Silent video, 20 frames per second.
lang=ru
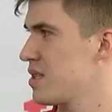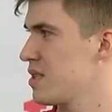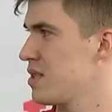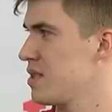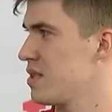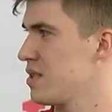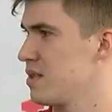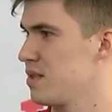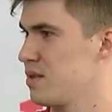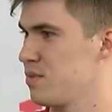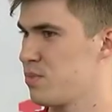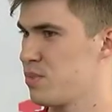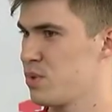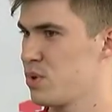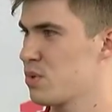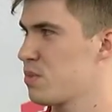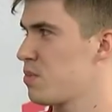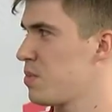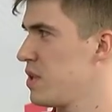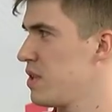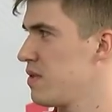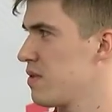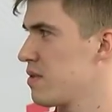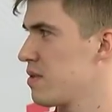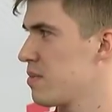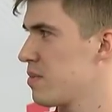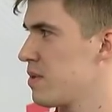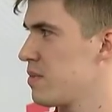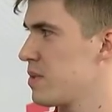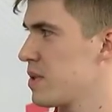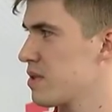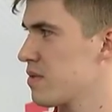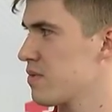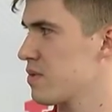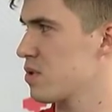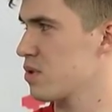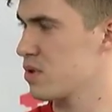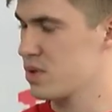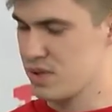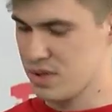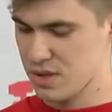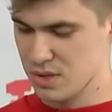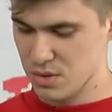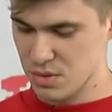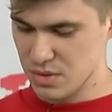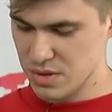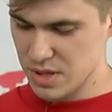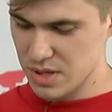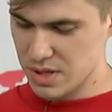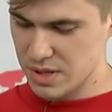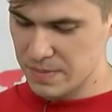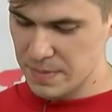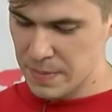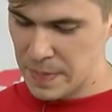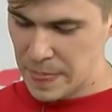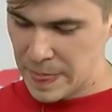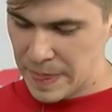и пьют пиво, например, взрослые люди, да.